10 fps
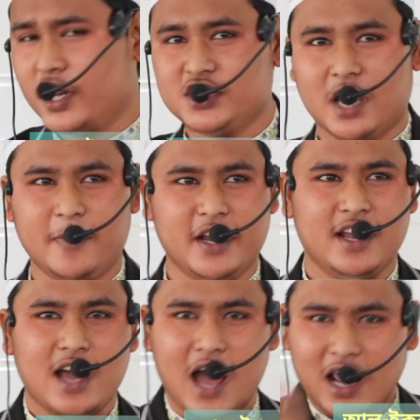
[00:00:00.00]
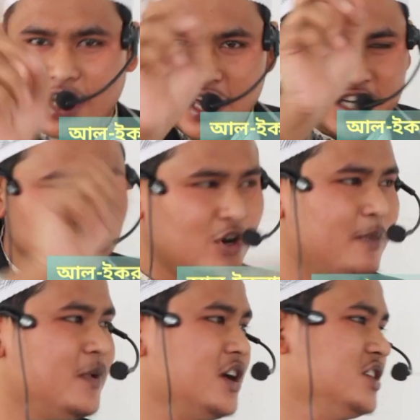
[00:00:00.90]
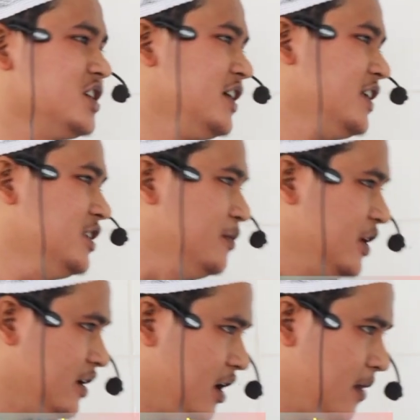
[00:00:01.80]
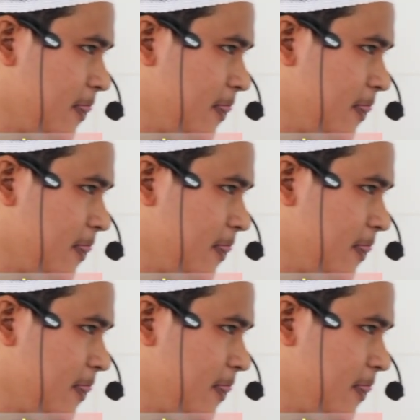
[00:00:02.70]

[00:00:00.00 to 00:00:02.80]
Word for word: করে যাবেন আল্লাহ কিন্তু আপনাকে ছেড়ে দিবেন না